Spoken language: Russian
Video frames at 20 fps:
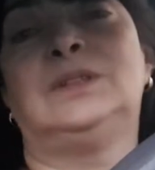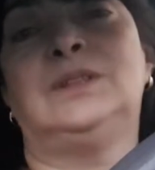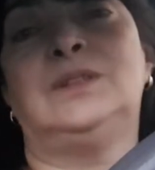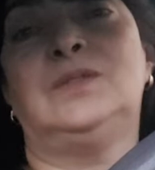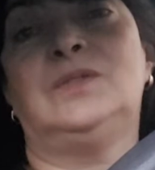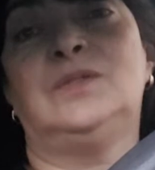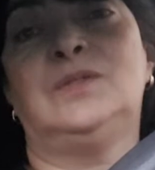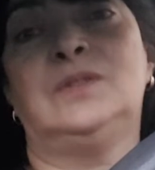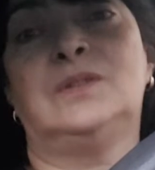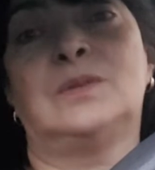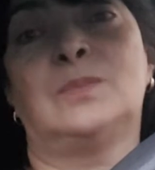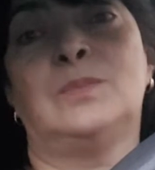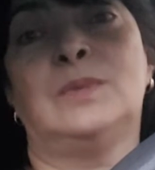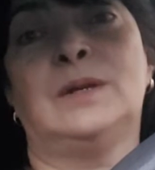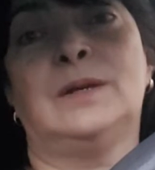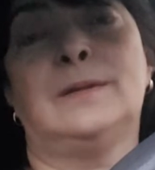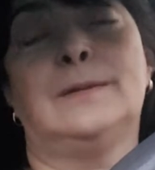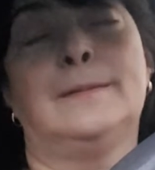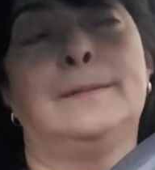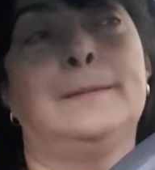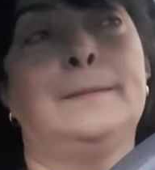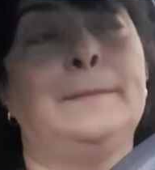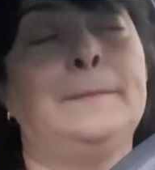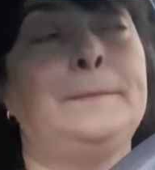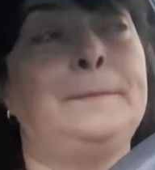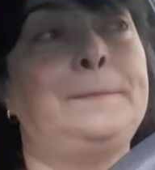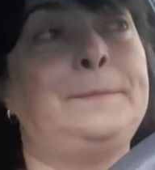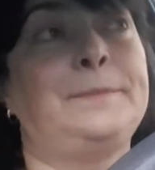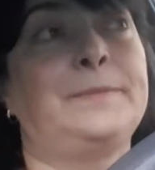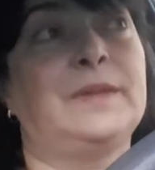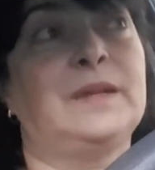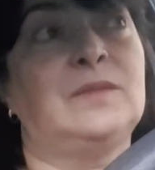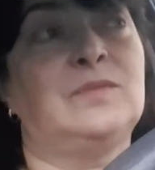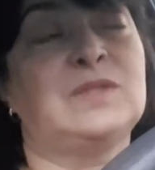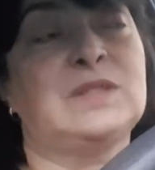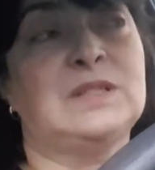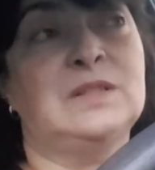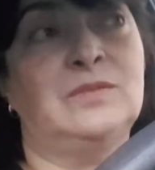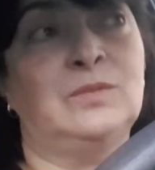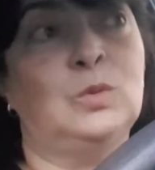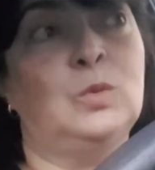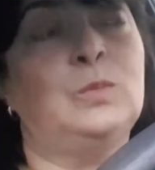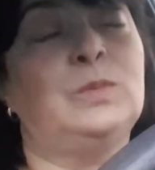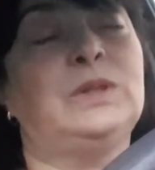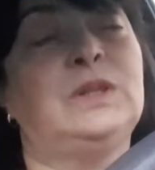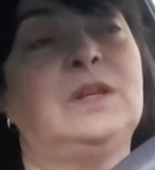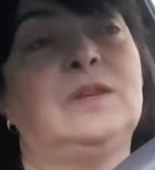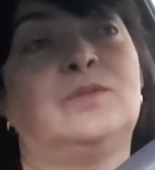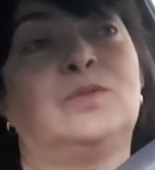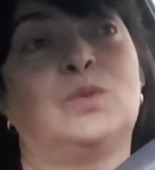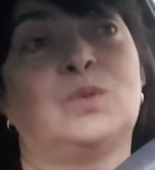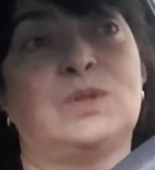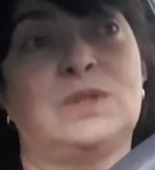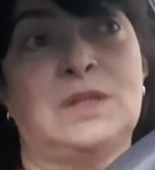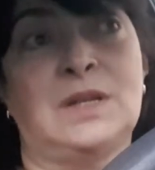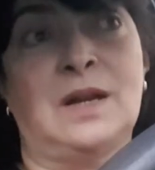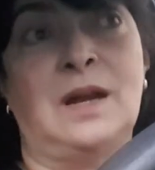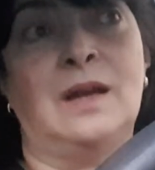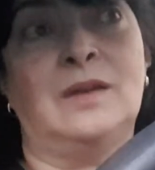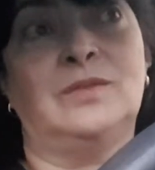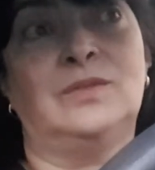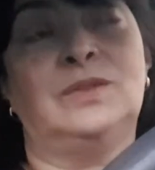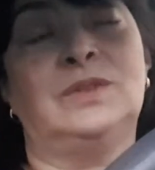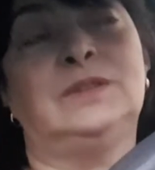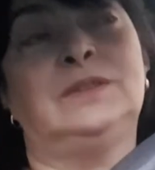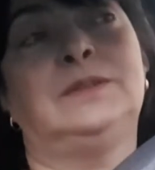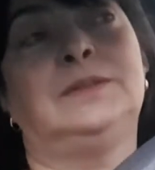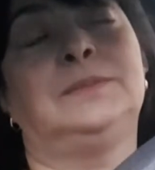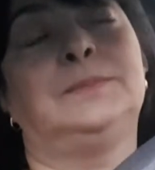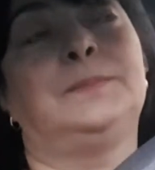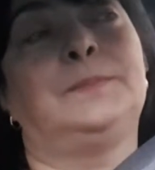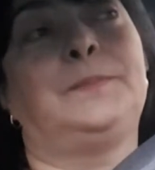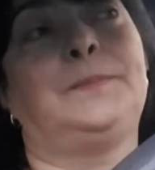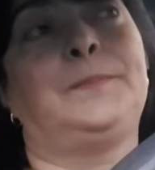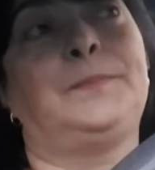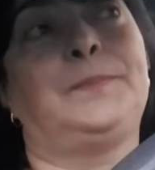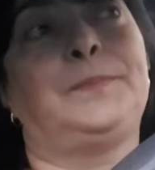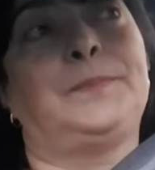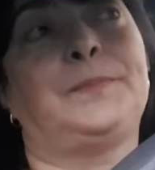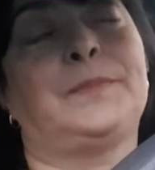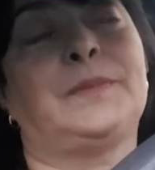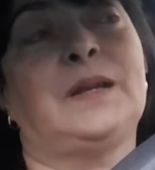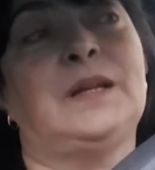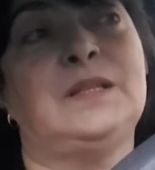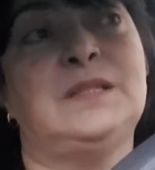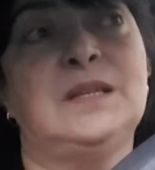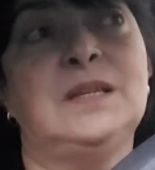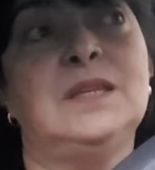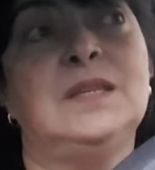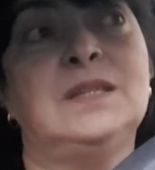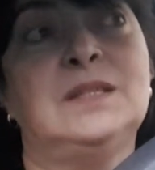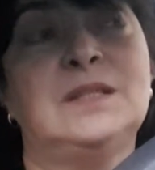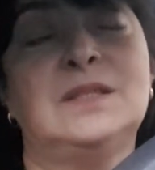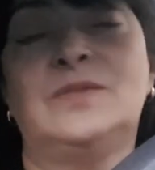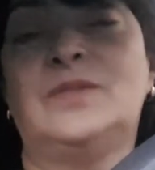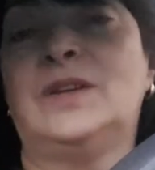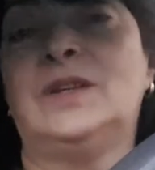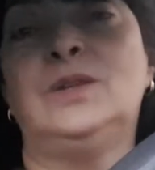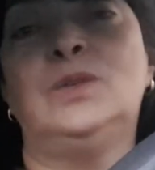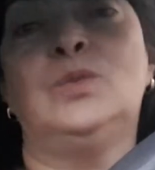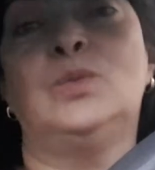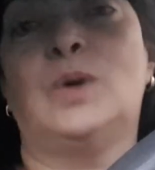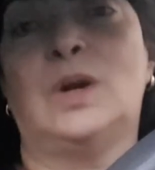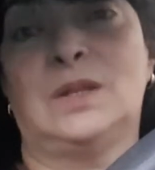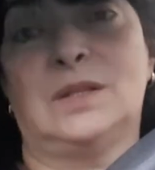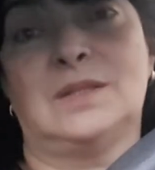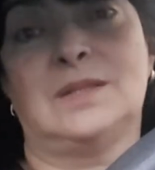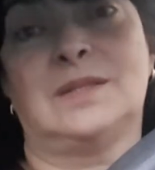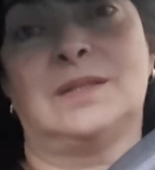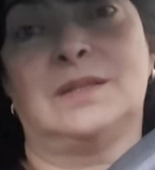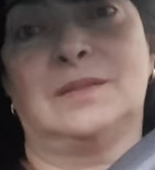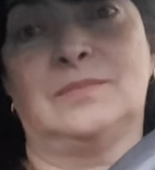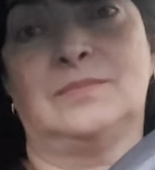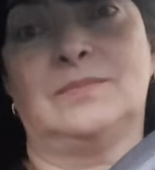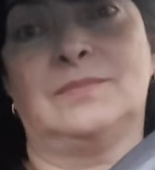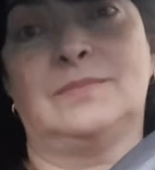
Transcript: этой фирме, в основном она его устраивает, хотя есть свои нюансы.